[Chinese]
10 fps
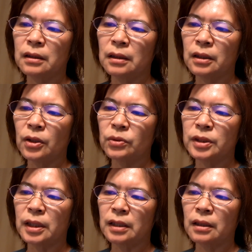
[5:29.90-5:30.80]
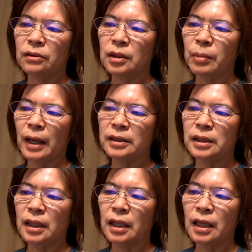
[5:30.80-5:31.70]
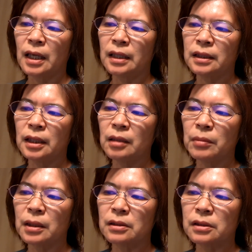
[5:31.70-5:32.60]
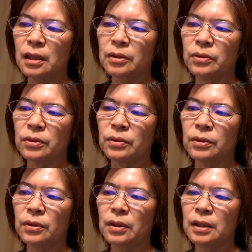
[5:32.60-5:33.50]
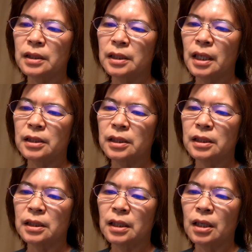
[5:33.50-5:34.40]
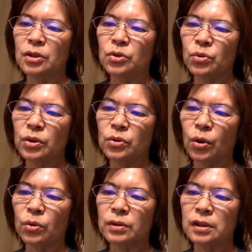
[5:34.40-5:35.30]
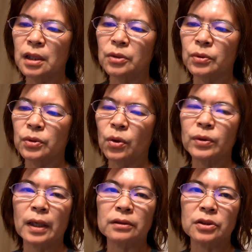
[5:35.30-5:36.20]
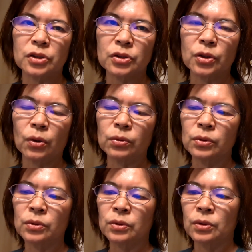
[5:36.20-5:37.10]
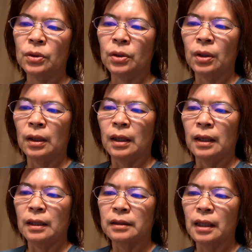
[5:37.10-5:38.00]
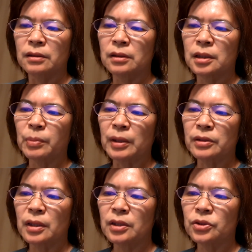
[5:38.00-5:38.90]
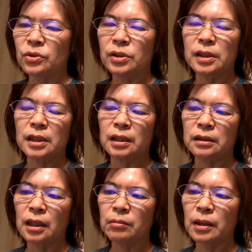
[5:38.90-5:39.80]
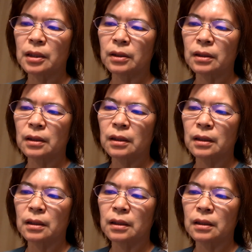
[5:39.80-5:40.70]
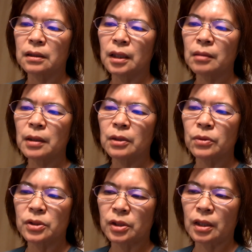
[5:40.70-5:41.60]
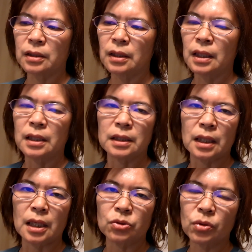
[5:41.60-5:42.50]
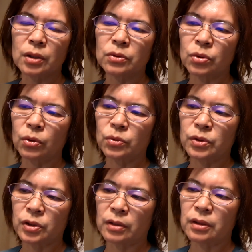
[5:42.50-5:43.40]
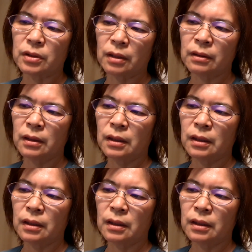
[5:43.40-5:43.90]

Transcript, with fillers: 第六节到第八节，听命胜于献祭，顺从胜于供养的自由。他自己本身就是一个听命、听命于神，也顺从于神的人，